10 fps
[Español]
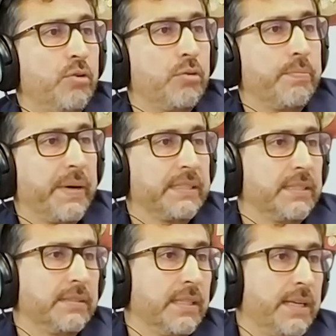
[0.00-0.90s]
los
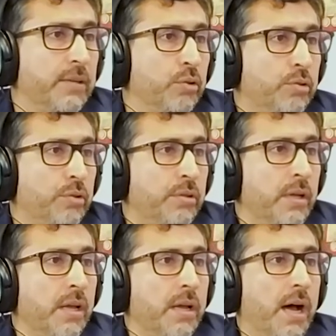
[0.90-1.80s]
comparecientes eran otros
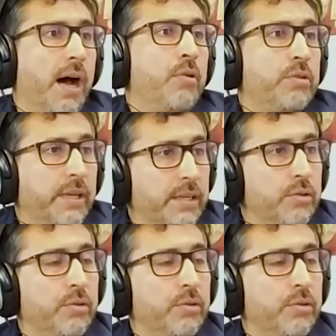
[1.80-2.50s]
aunque